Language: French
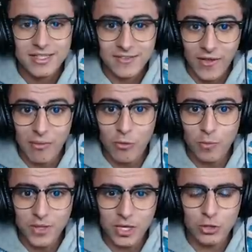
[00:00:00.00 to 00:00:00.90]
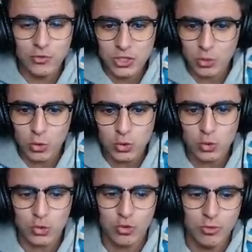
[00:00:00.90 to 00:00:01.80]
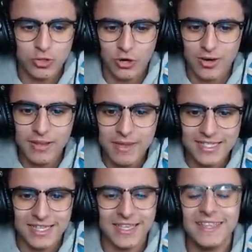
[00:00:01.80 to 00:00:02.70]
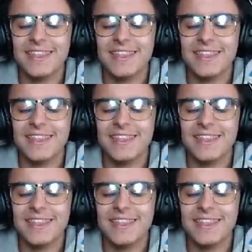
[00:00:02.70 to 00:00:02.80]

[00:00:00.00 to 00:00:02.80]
C'est vraiment compliqué de jouer sur le construction turbo. Genre, les mecs, c'est